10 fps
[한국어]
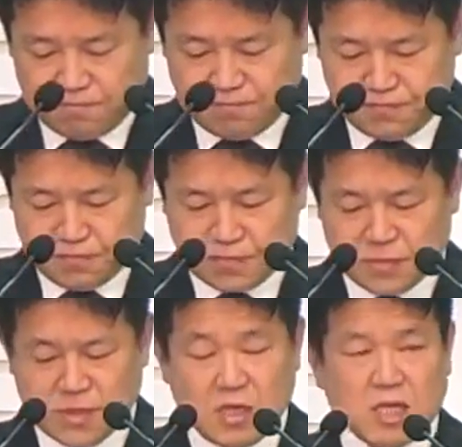음,
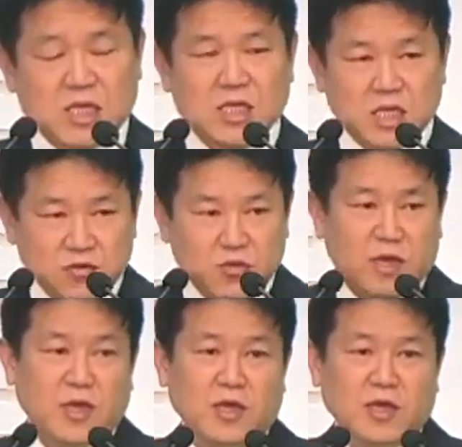그
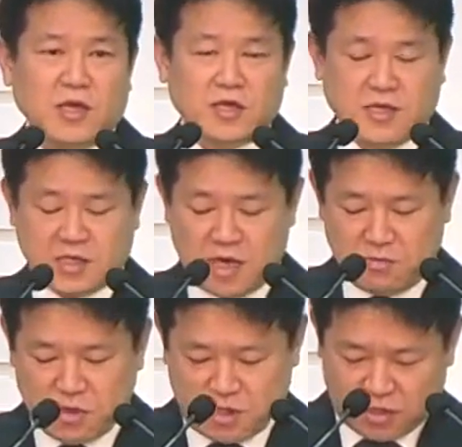이후에
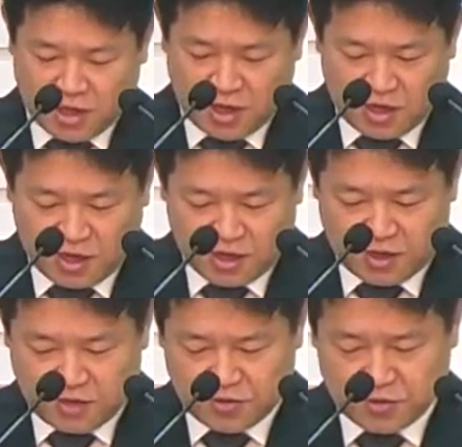삶이 있다.
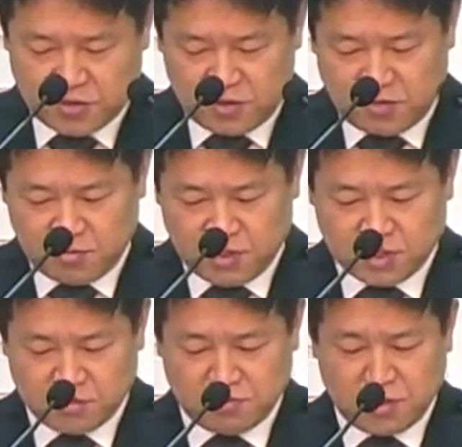이것을
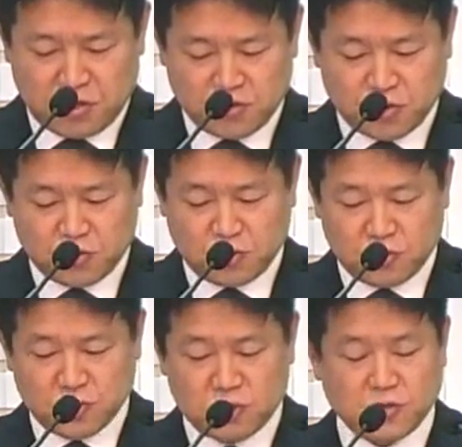말씀해 주시고 있는
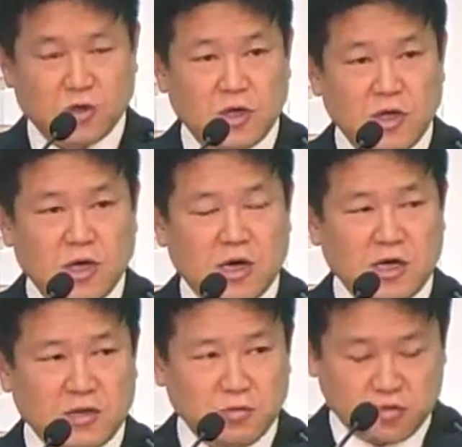것이죠.
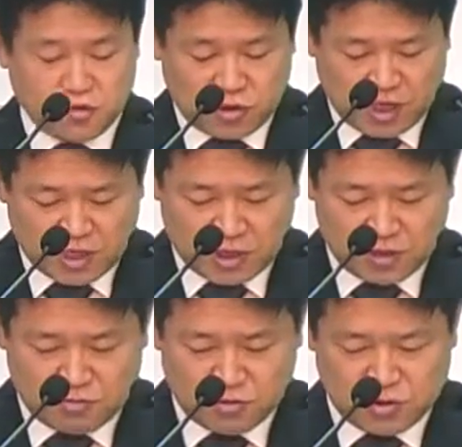하나님도 죽지
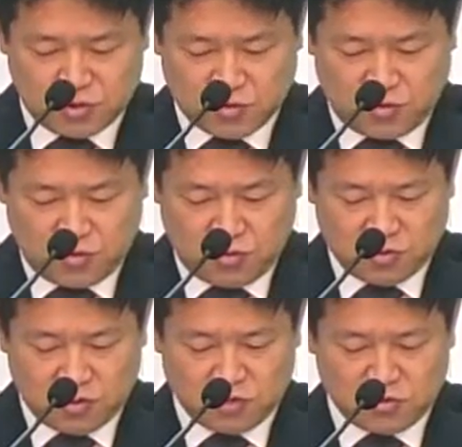않으시는
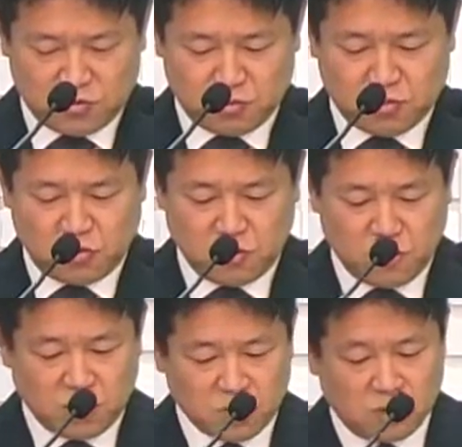분이시고
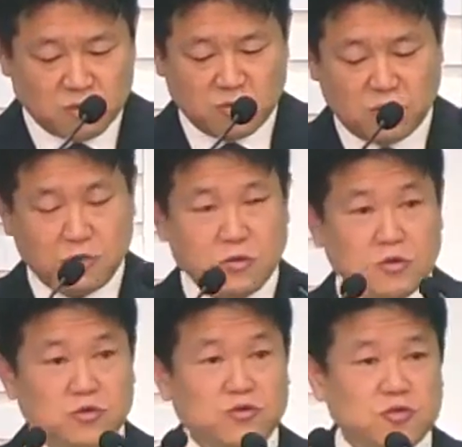예수님도
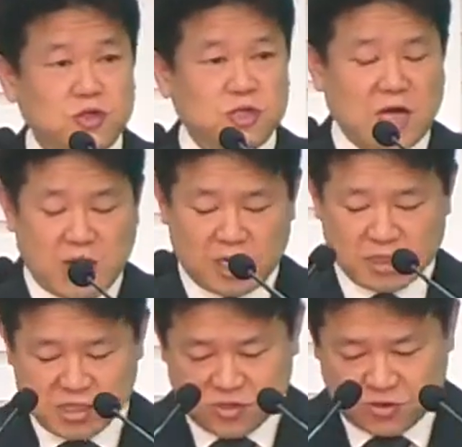결코 죽지
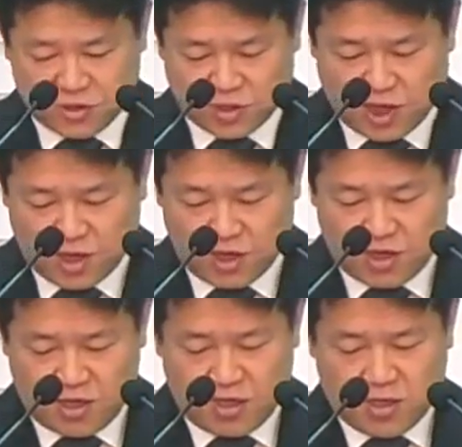않으실 것이다.
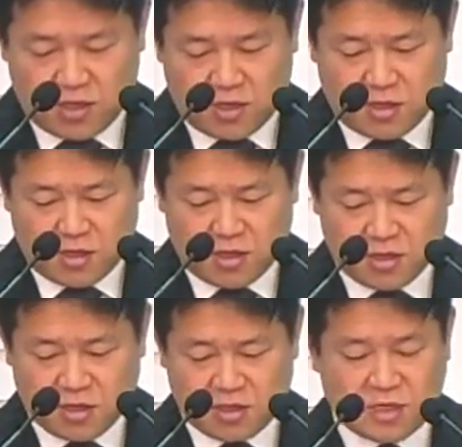아,
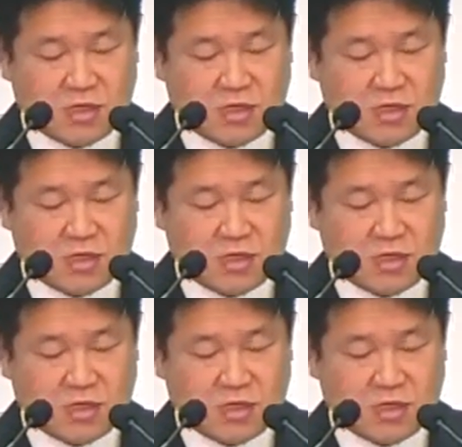그,